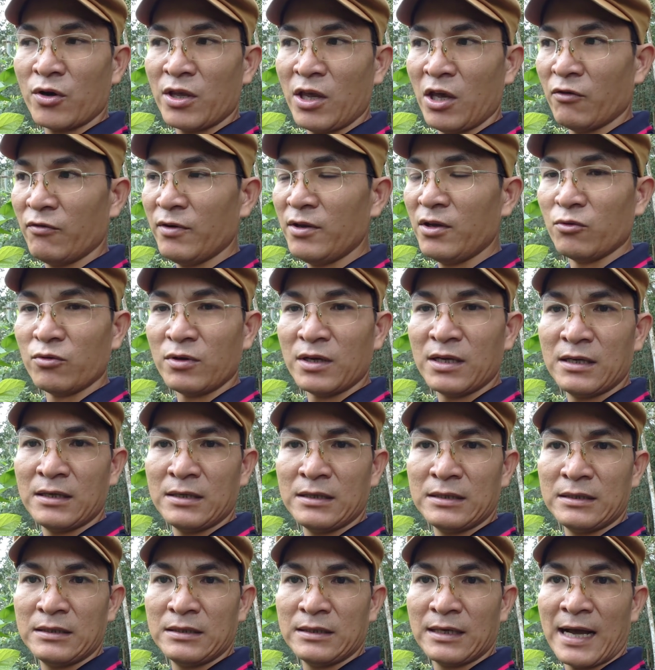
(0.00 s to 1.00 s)
hôi nhiều ví dụ
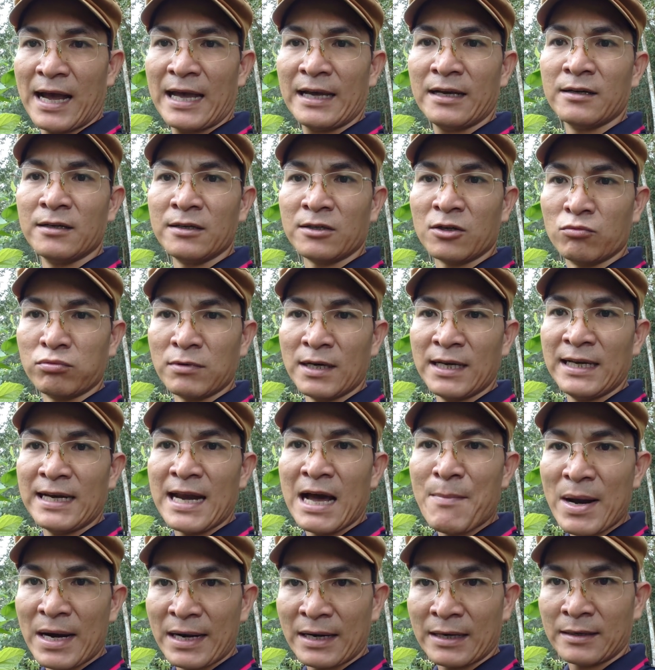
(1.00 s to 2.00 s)
như hai người cùng
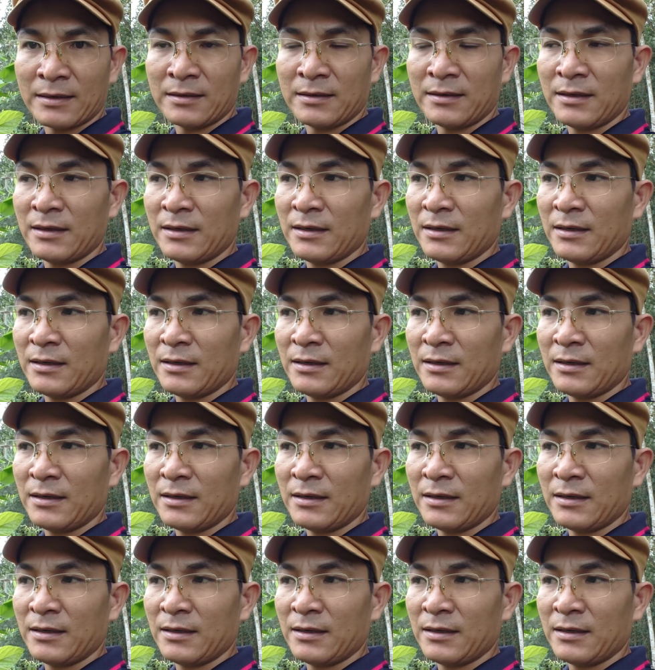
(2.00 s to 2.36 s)
đi đá banh